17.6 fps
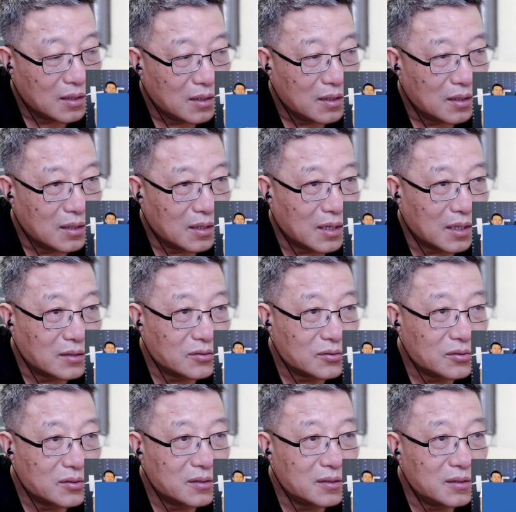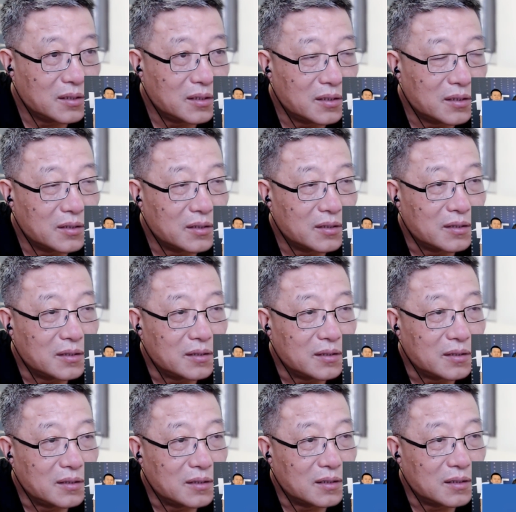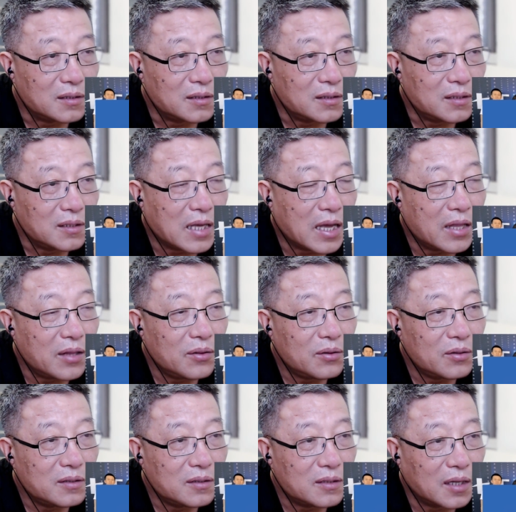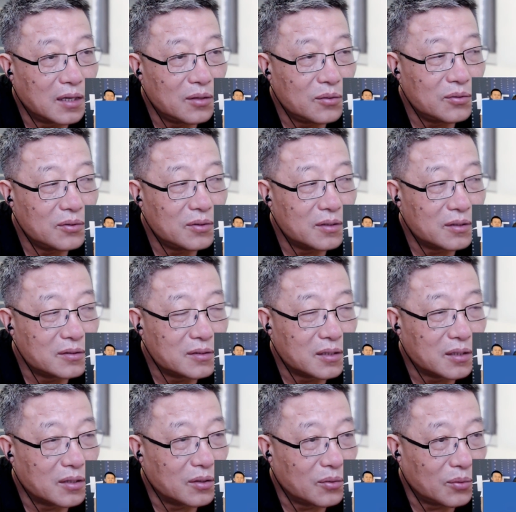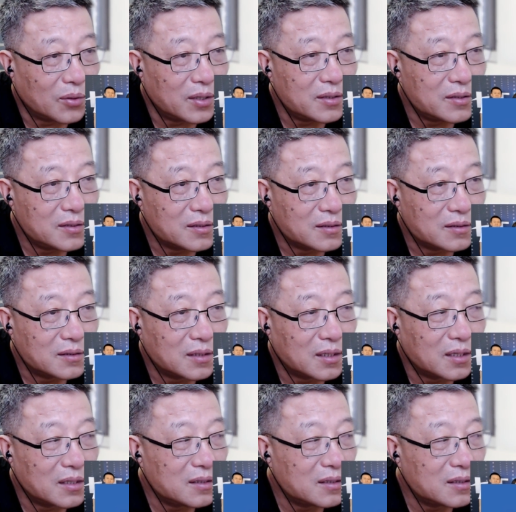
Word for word: 啊，就是你呃你言言论的这个环境啊，